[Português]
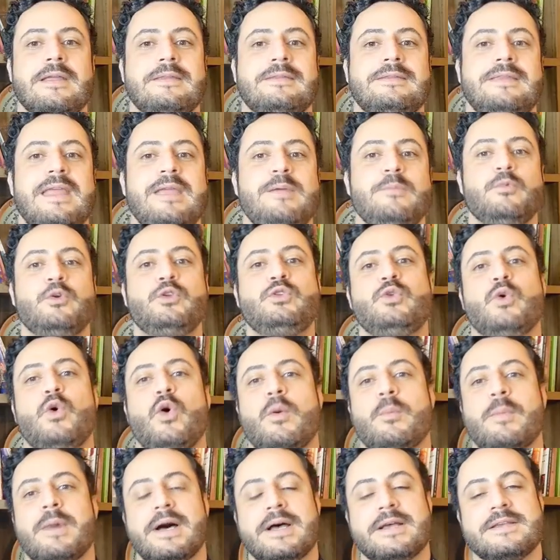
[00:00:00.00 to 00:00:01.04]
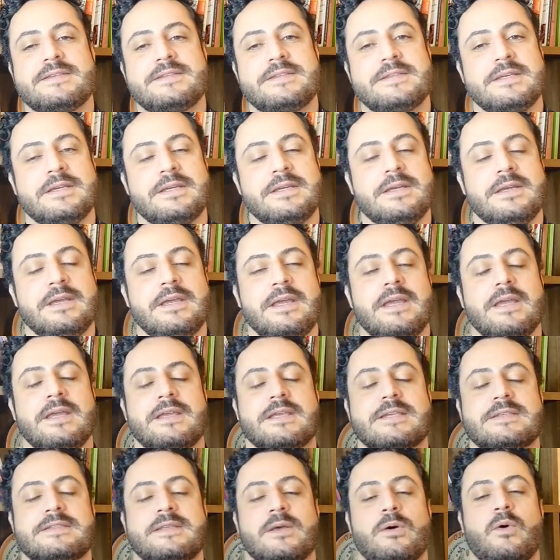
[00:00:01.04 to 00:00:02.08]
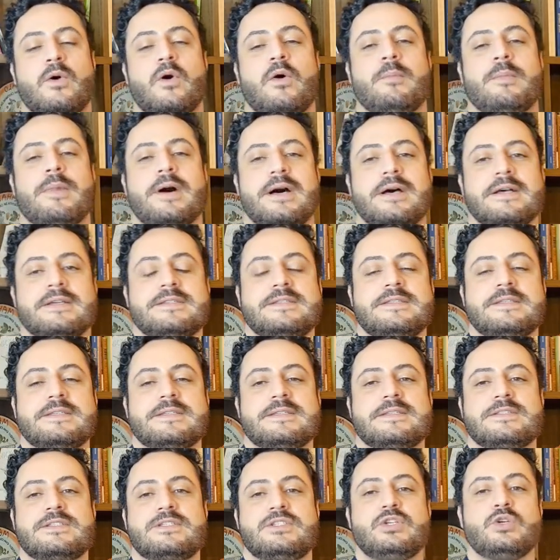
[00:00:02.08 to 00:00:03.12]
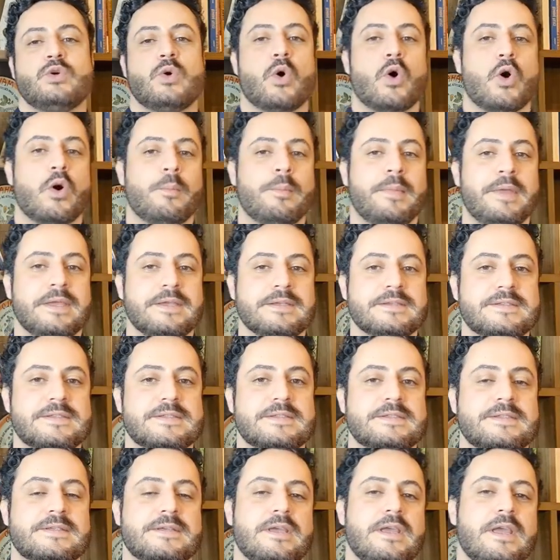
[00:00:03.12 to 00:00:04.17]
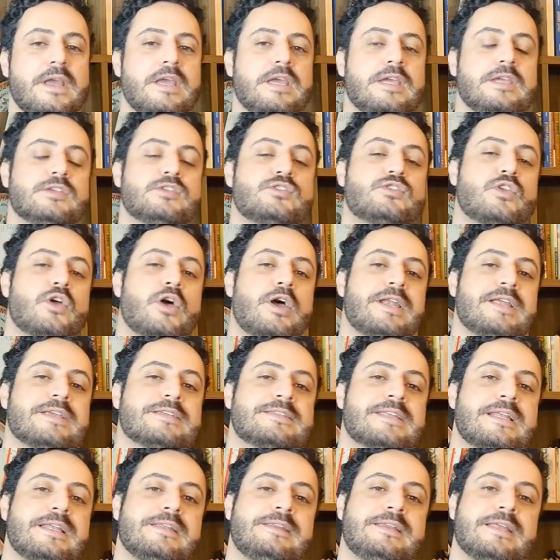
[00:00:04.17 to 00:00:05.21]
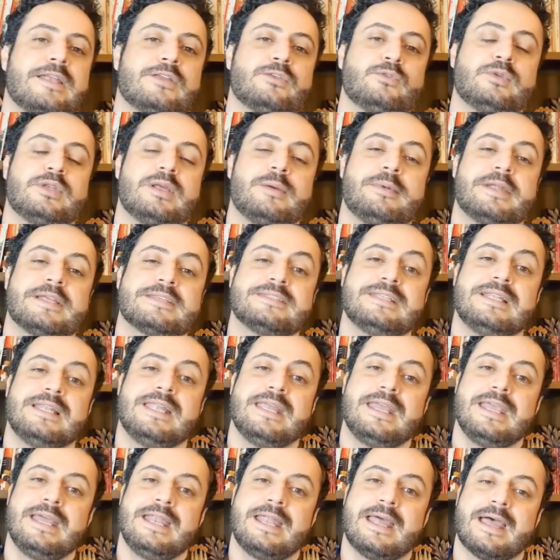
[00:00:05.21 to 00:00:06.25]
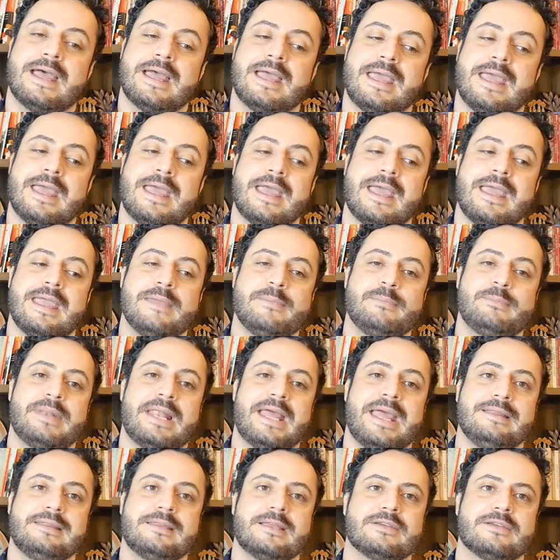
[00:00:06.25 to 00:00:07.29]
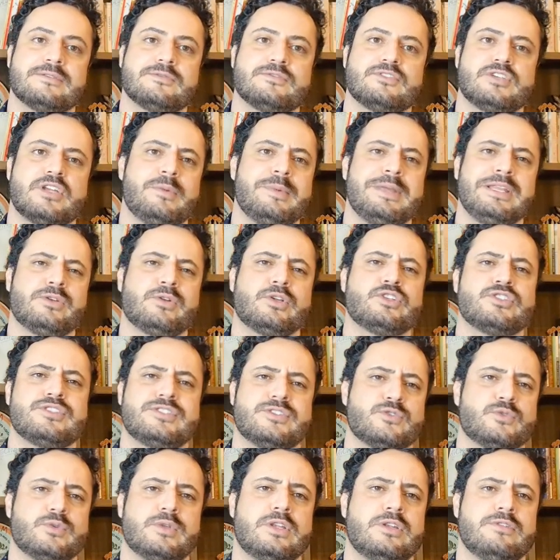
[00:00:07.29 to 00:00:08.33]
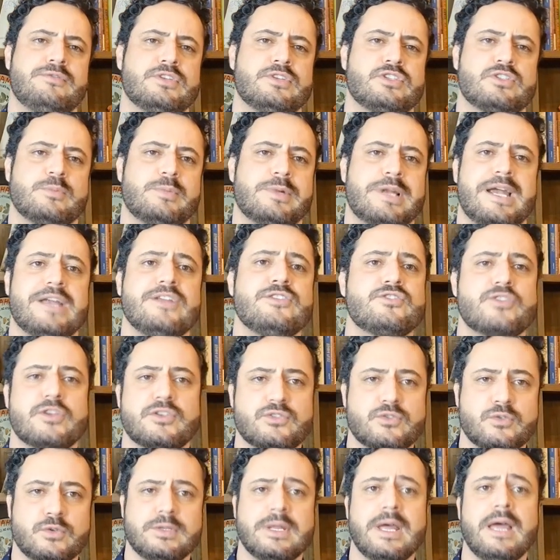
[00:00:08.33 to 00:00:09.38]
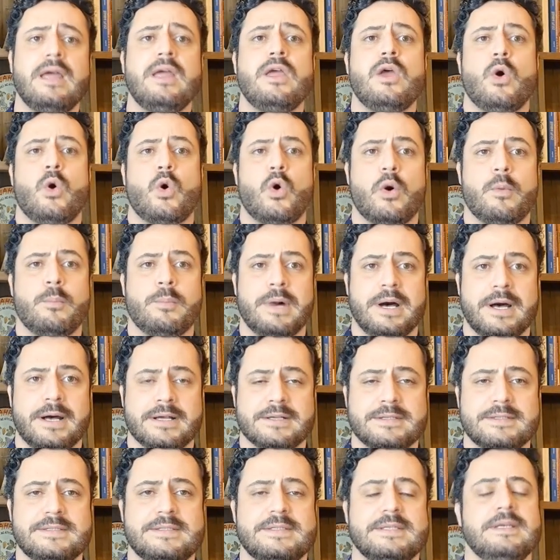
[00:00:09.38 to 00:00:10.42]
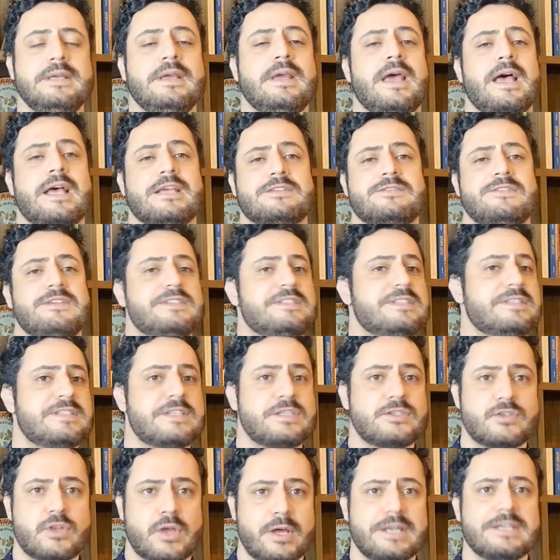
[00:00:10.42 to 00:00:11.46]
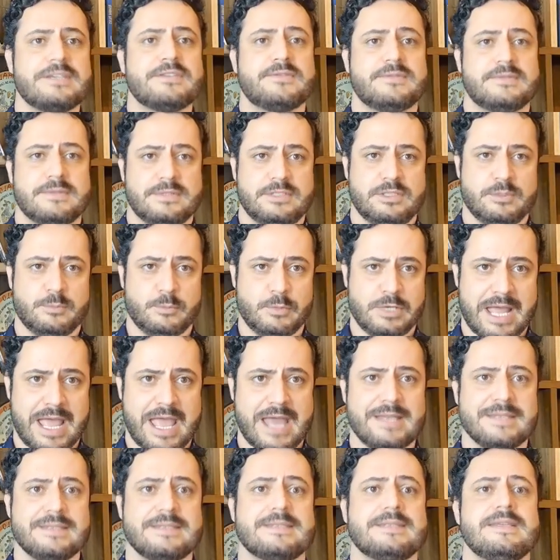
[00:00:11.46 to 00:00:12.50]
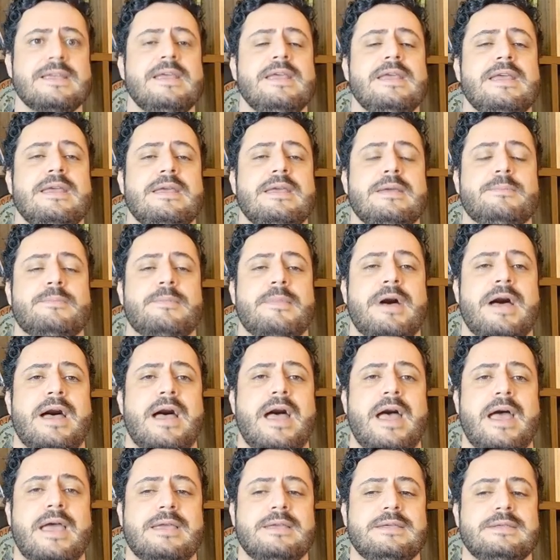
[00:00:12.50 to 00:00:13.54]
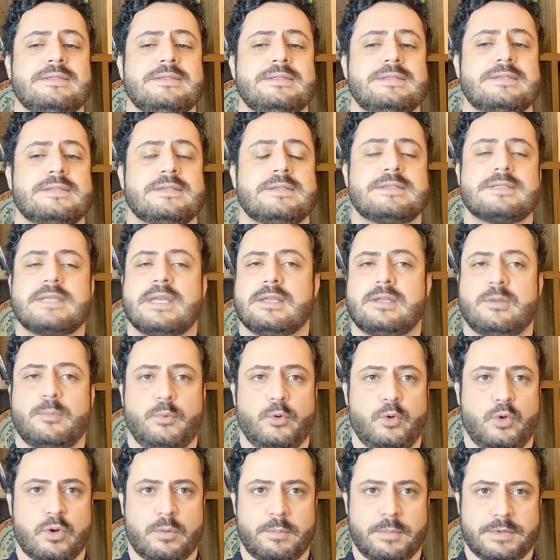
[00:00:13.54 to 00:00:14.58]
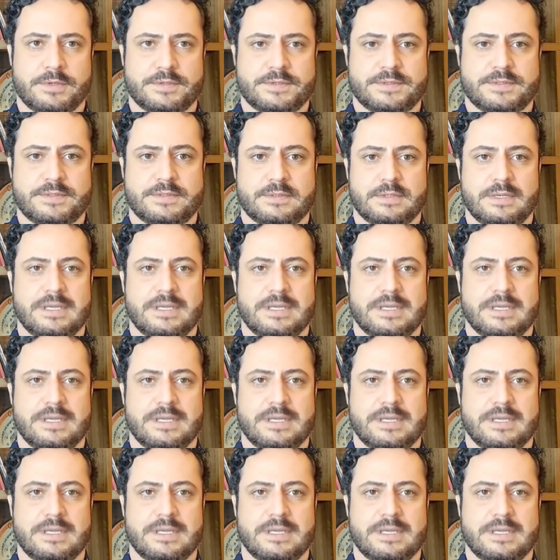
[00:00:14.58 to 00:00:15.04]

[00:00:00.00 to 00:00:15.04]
Tem muito romance que são romances de homens histórias na literatura brasileira é repleta, geralmente quando a gente estuda no vestibular, a gente só estuda romance, às vezes histórias de mulheres, mas escrito por homens.